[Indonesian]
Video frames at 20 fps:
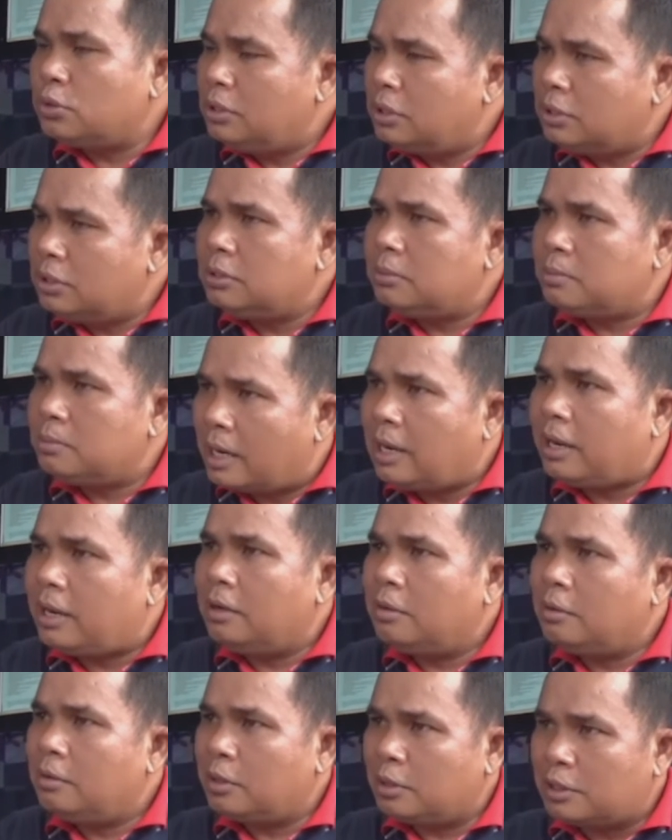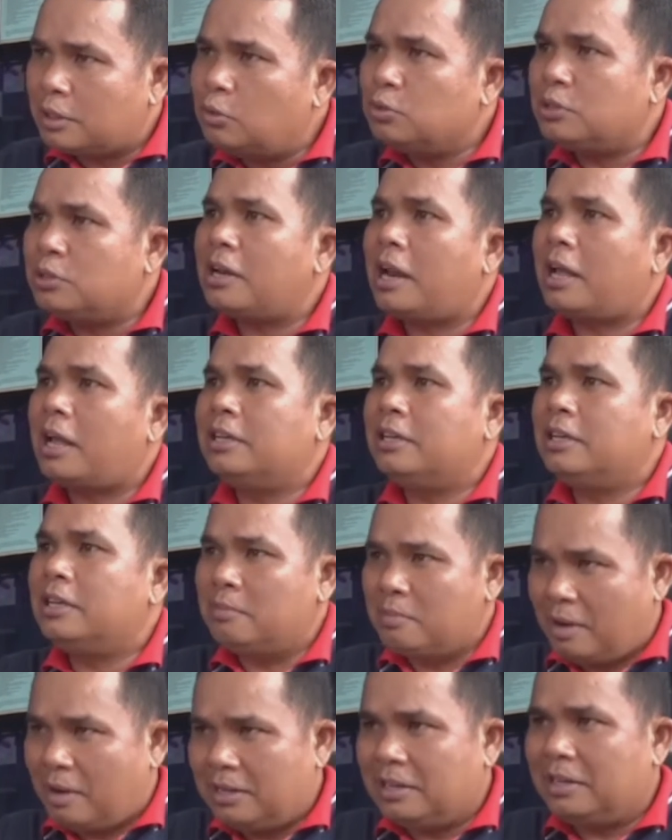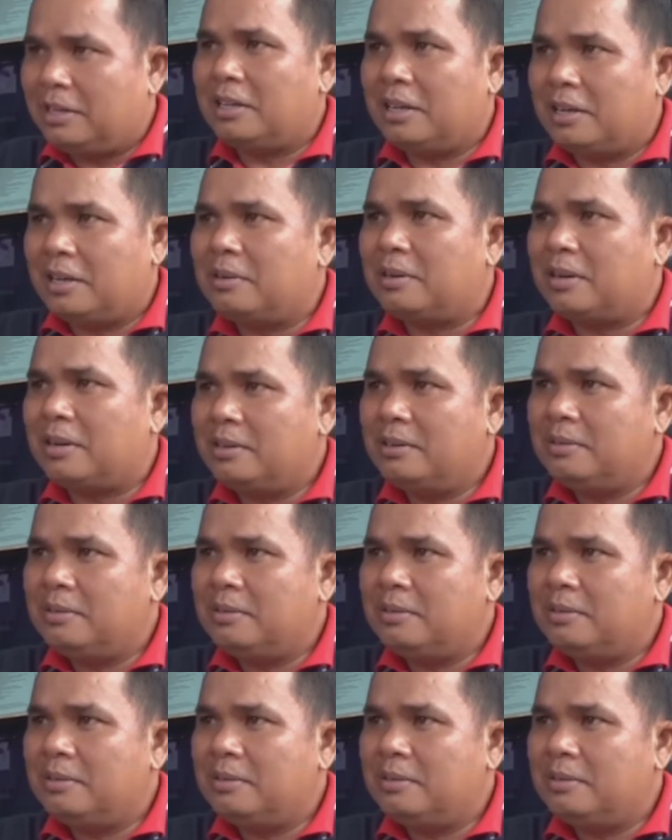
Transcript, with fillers: sini itu pernah kita usir lagi kembali gitu.